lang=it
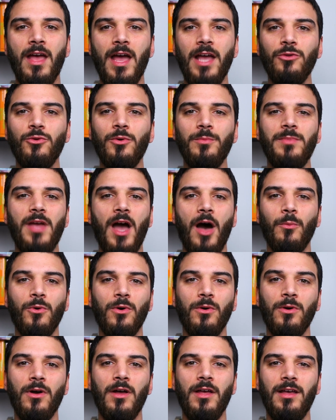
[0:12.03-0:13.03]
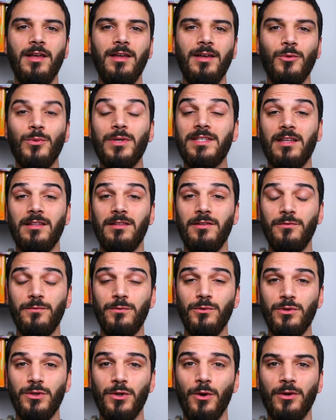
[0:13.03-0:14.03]
E dobbiamo eh, questa
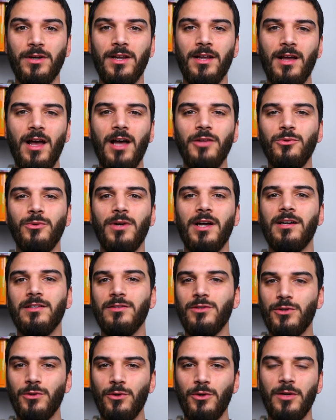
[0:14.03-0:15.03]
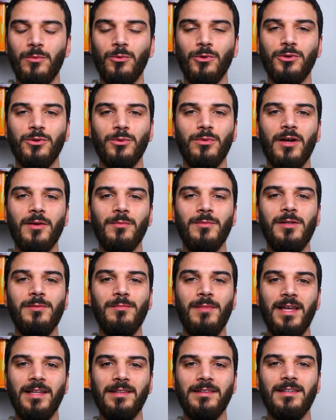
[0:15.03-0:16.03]
diffusione ad una canzone molto
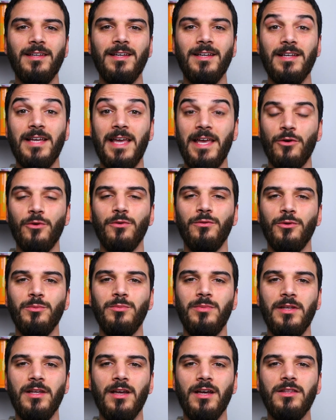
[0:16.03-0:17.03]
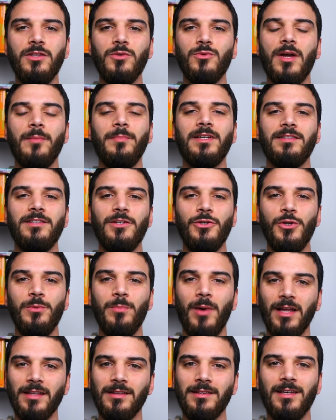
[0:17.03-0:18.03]
probabilmente, Cherofobia, di una
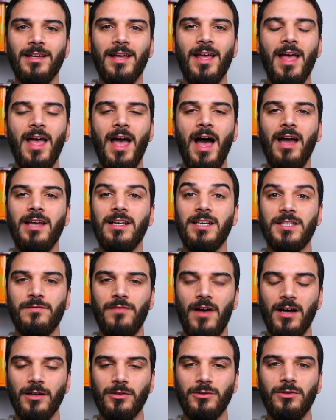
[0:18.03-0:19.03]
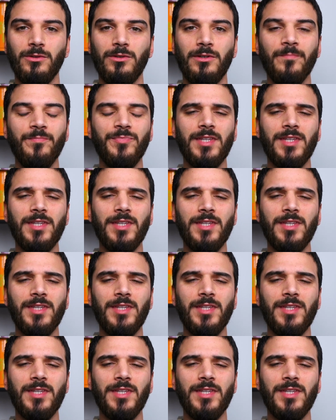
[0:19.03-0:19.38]
partecipante a X Factor.